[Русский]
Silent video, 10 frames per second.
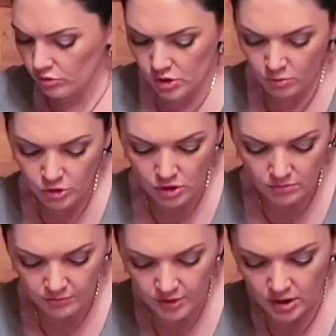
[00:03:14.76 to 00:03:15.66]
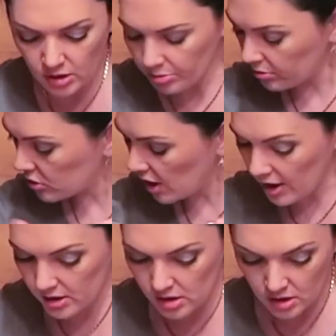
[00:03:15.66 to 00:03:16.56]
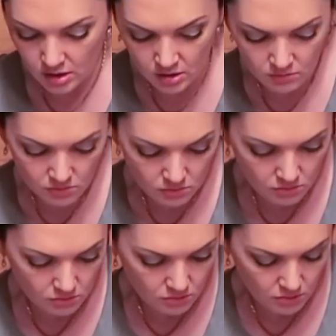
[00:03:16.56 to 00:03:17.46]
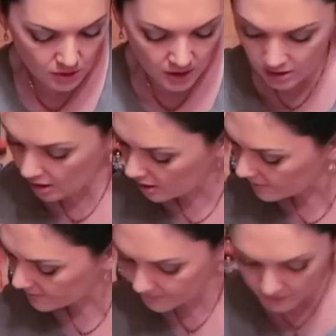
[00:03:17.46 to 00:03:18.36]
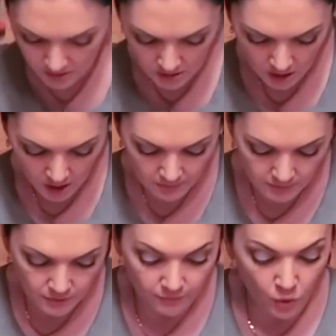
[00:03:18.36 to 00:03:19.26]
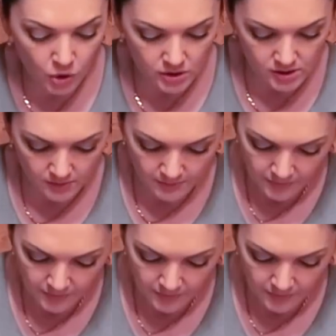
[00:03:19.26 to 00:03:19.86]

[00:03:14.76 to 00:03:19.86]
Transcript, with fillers: В общем, очень выгодно получается, и она оздоравливает волосы.